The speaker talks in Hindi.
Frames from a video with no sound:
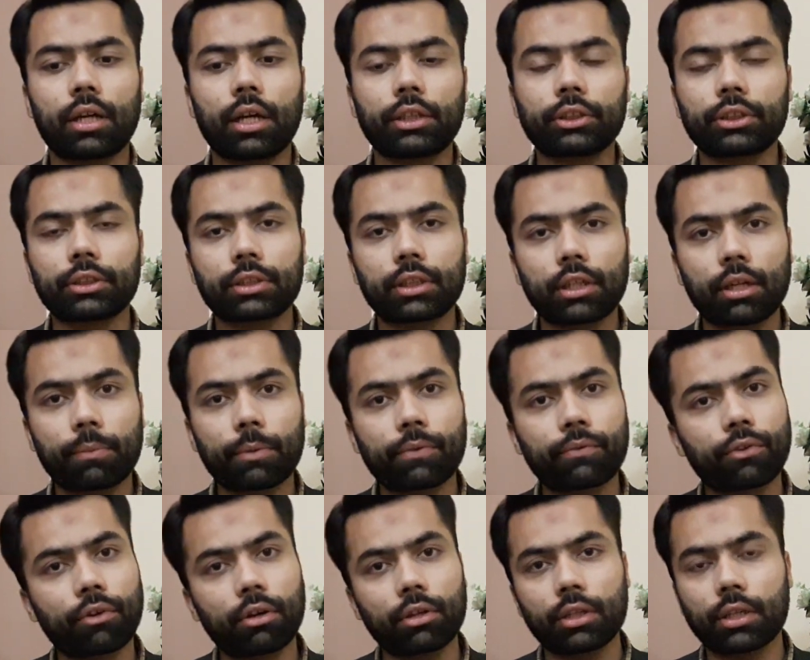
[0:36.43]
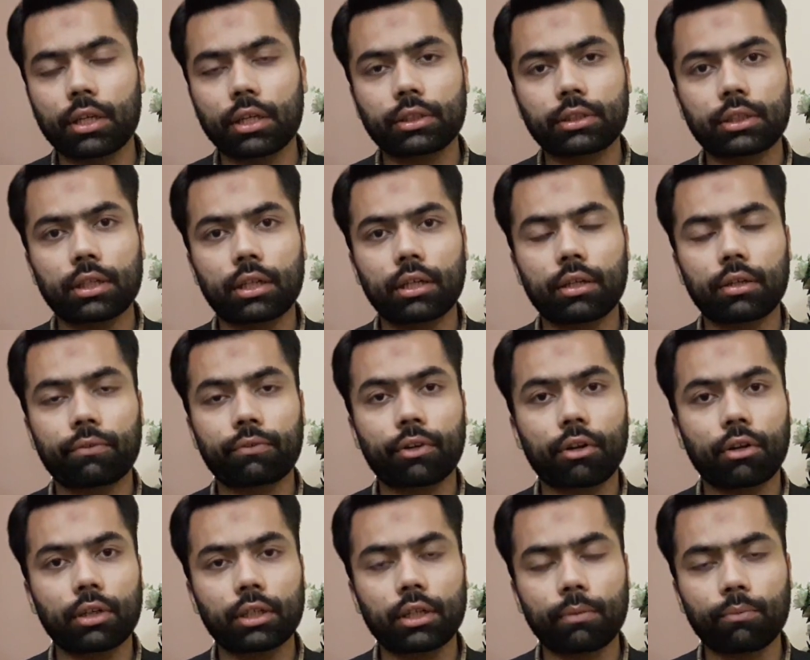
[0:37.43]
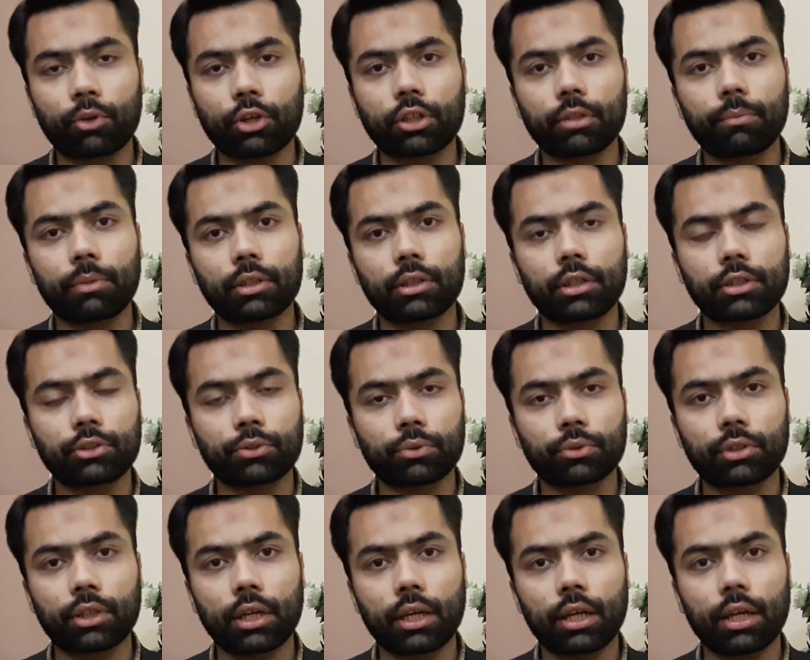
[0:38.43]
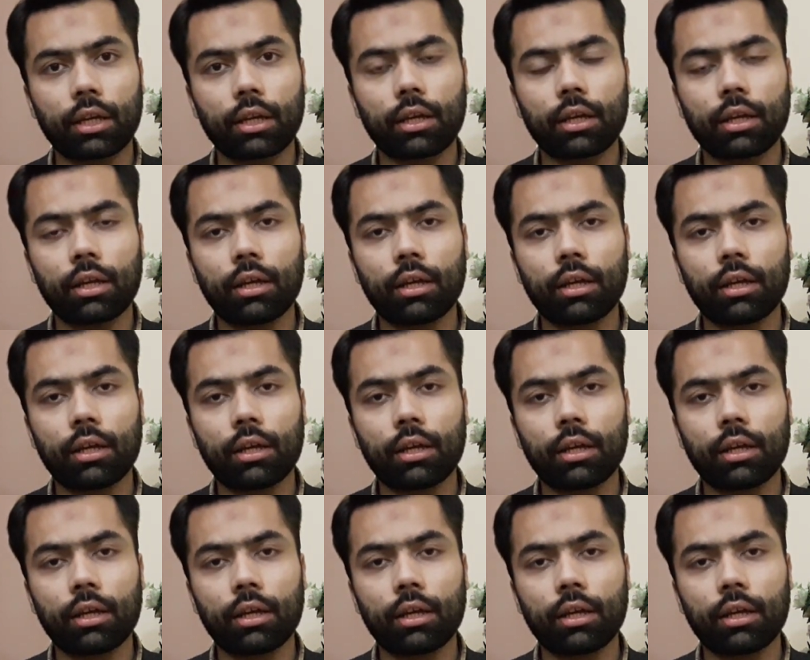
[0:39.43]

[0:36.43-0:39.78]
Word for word: आयशा सना पर फ्रॉड केस का फ्रॉड का मुकदमा दर्ज होता है